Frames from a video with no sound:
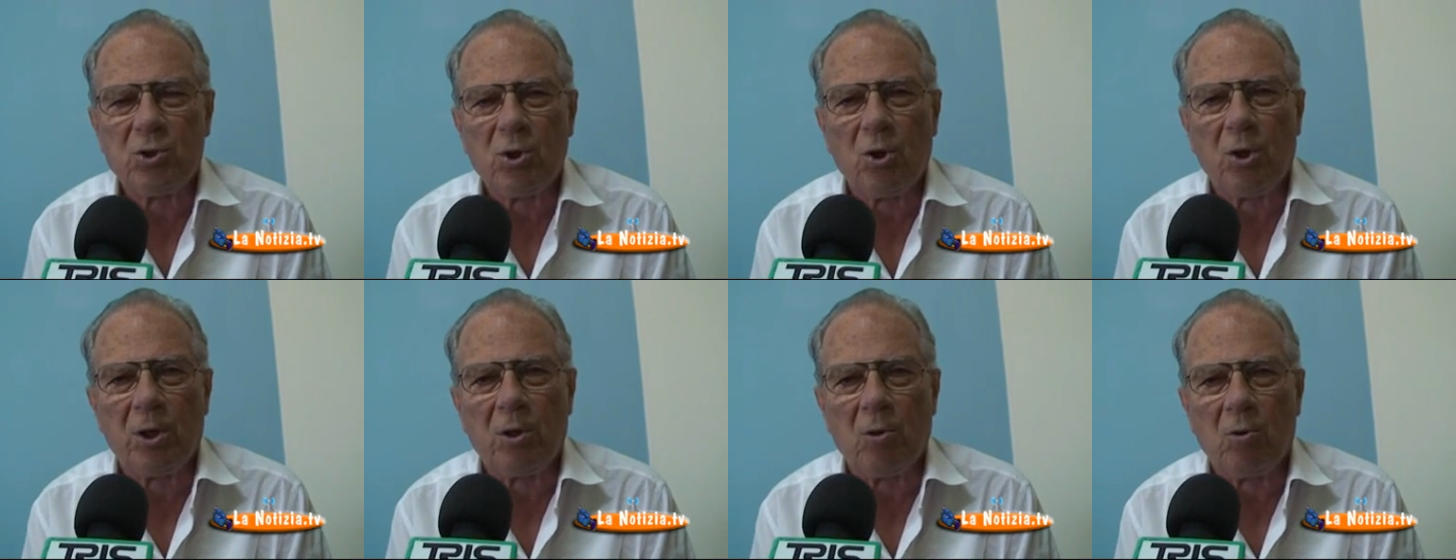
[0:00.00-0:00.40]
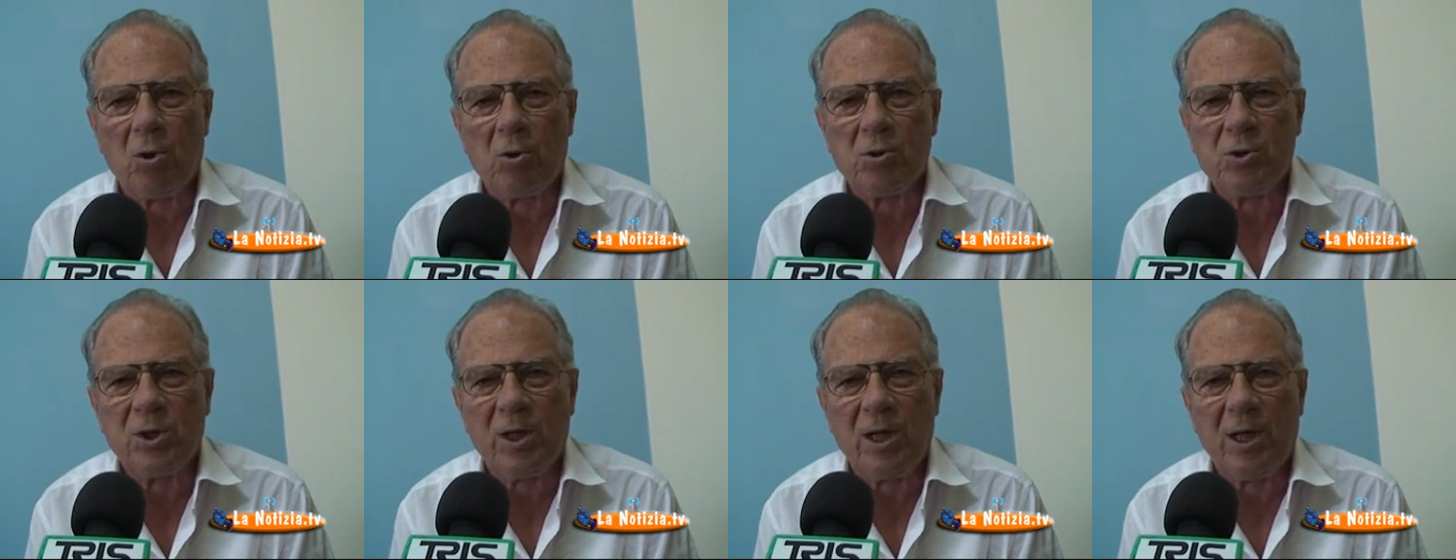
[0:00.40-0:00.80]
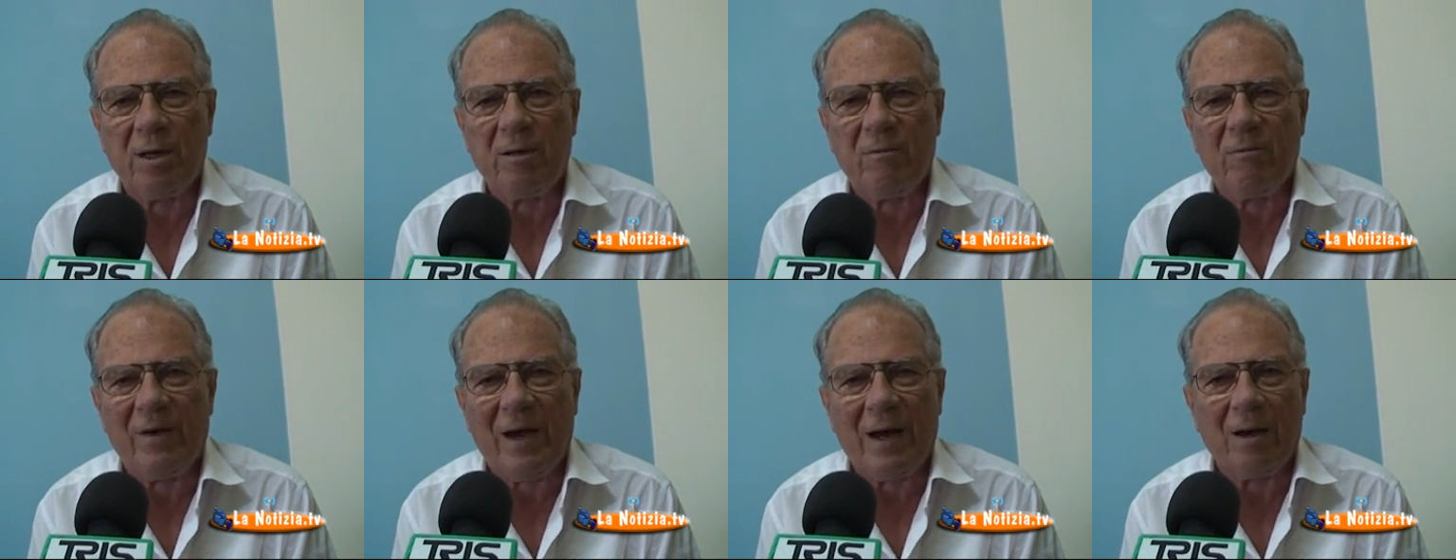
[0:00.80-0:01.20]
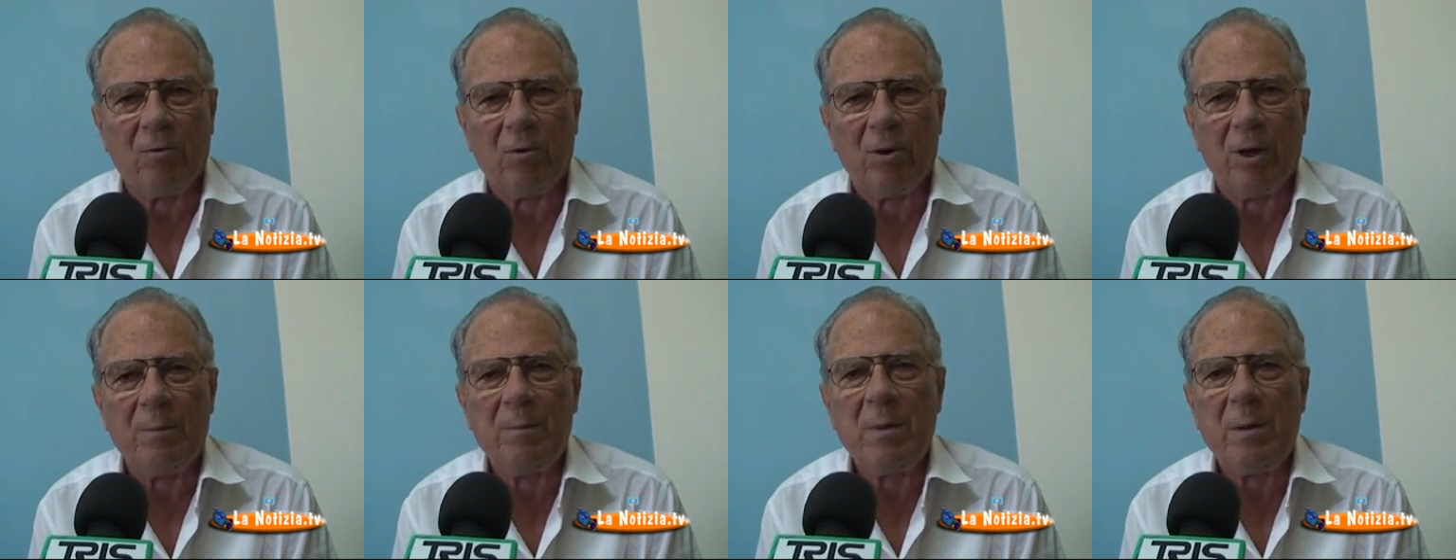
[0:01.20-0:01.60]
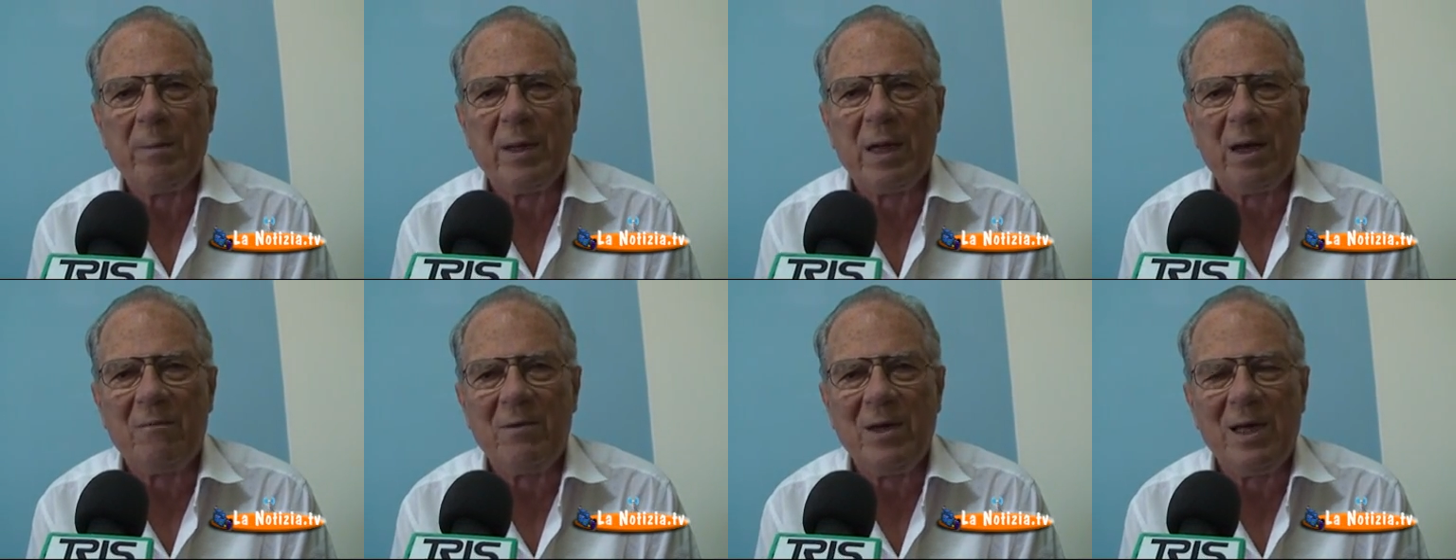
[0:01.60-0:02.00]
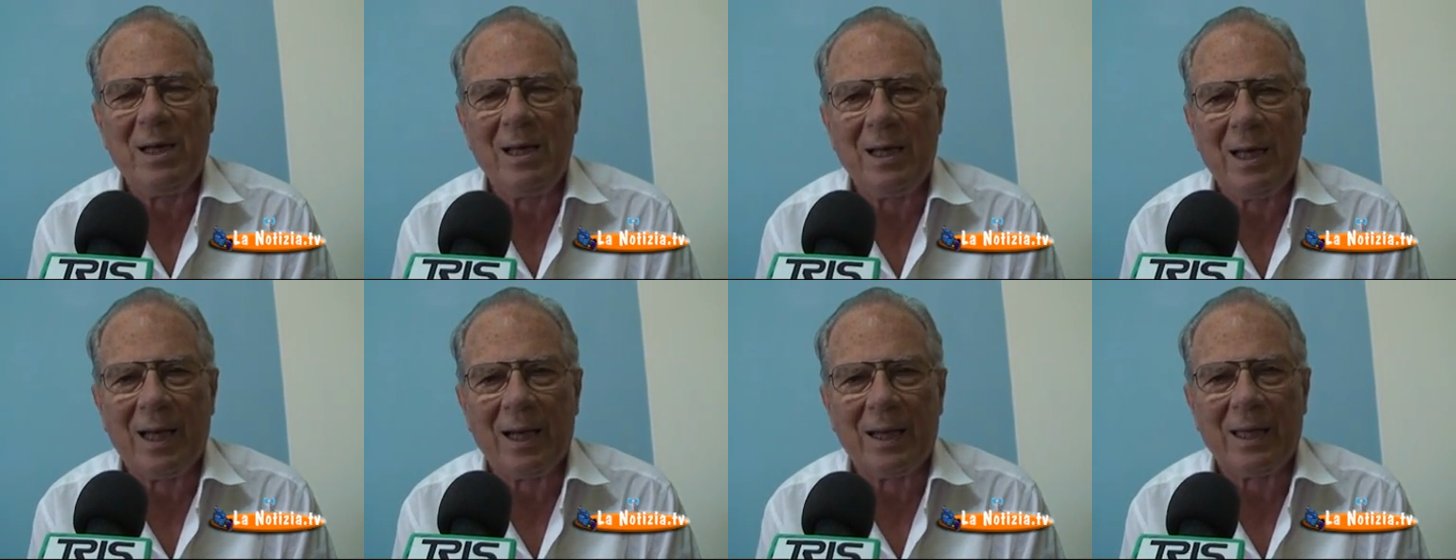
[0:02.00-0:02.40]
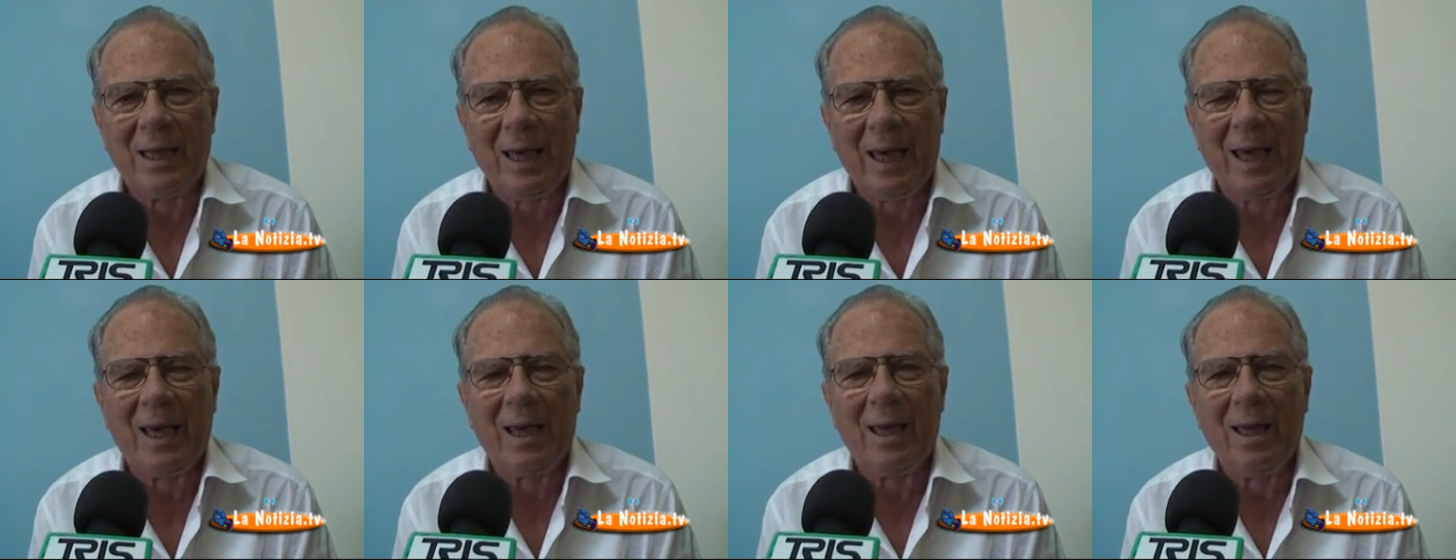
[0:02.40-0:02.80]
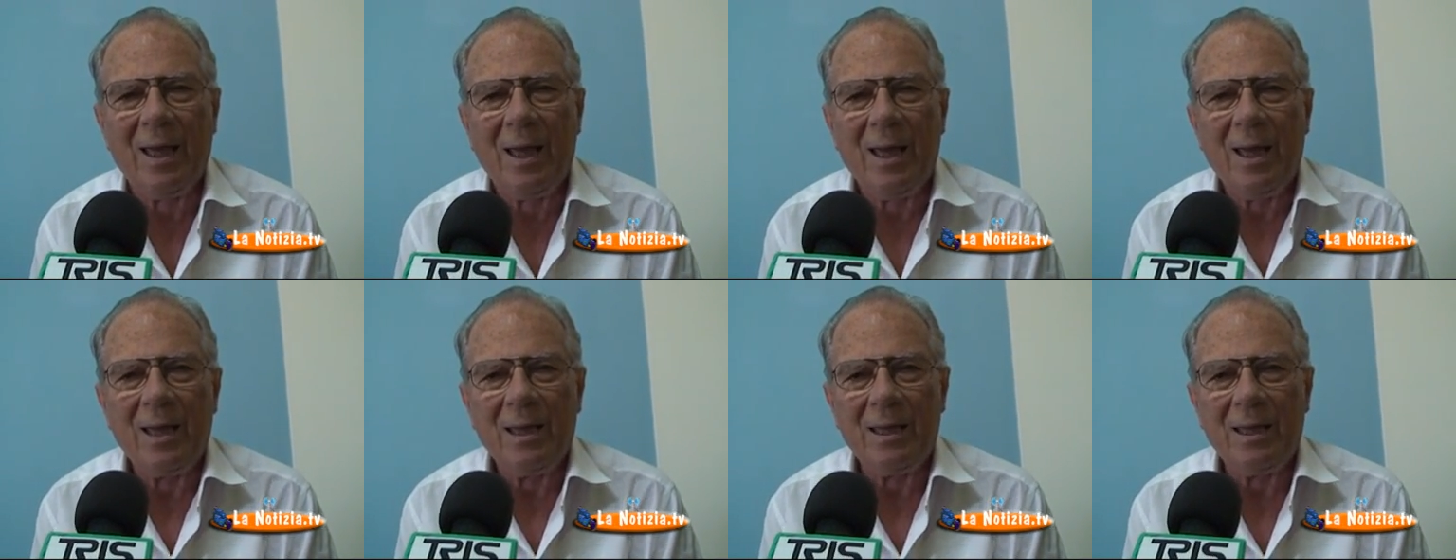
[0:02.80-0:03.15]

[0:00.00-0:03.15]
ciò che i consiglieri fanno e mi meraviglia che